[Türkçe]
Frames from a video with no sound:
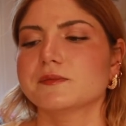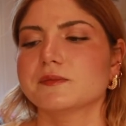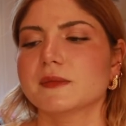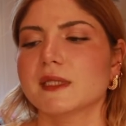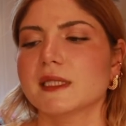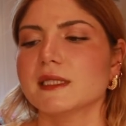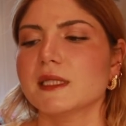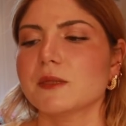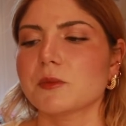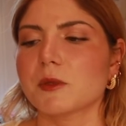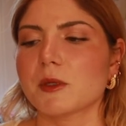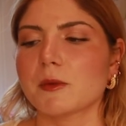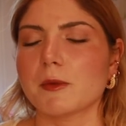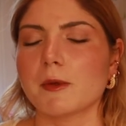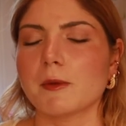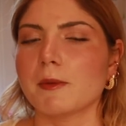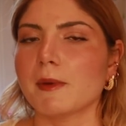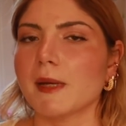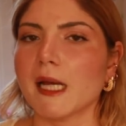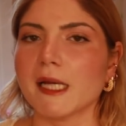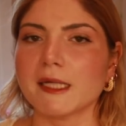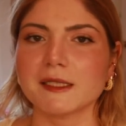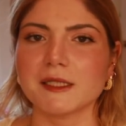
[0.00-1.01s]
dediğim
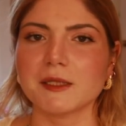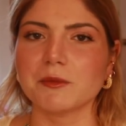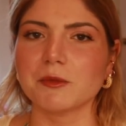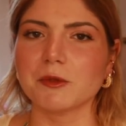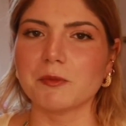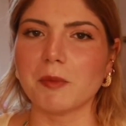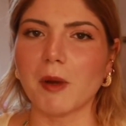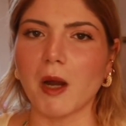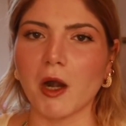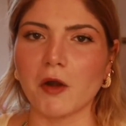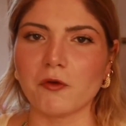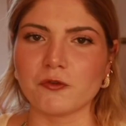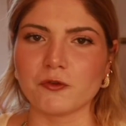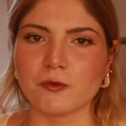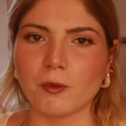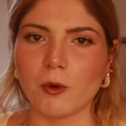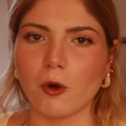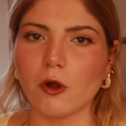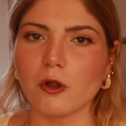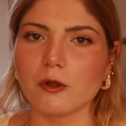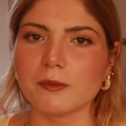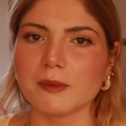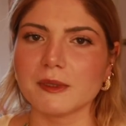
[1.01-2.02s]
gibi beğendiğim bir parfüm
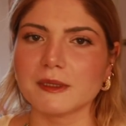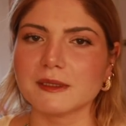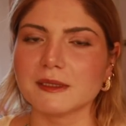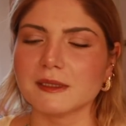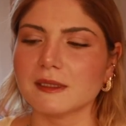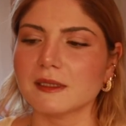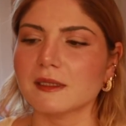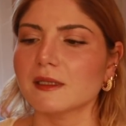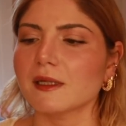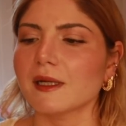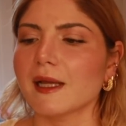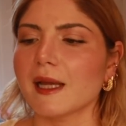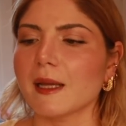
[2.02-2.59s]
olmadı.